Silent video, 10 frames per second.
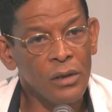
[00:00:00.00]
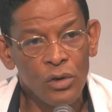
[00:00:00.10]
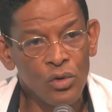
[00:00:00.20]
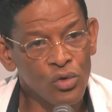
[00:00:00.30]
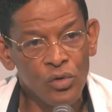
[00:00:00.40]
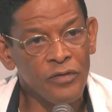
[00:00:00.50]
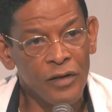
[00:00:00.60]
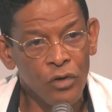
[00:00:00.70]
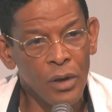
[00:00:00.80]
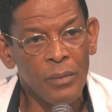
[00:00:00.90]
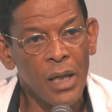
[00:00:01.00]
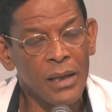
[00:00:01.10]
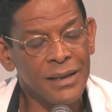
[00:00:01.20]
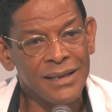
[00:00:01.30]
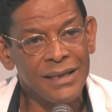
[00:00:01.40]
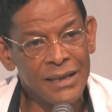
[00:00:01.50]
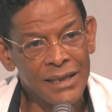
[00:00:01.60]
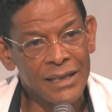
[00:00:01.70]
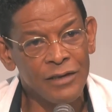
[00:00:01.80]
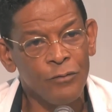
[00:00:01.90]
toujours favorable à des
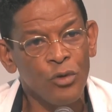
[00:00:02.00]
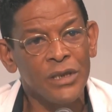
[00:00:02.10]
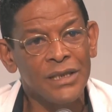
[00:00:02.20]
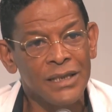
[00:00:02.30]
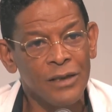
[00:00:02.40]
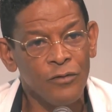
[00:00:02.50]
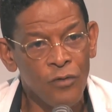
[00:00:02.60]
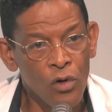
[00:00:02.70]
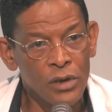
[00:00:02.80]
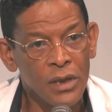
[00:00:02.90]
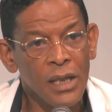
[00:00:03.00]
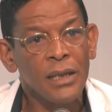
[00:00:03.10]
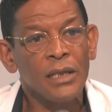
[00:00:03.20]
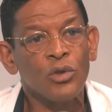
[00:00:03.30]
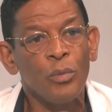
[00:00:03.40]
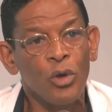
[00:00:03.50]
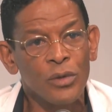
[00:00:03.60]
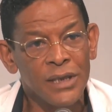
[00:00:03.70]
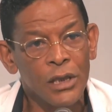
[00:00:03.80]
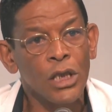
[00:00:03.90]
initiatives politiques fortes qui sont
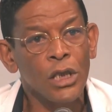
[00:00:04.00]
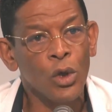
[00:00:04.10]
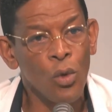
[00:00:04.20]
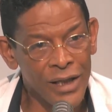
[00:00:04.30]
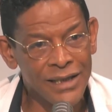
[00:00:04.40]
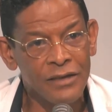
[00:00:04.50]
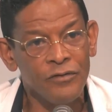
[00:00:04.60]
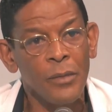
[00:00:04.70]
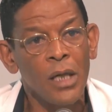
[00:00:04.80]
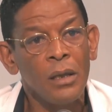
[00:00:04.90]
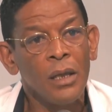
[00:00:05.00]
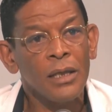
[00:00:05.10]
portées collectivement et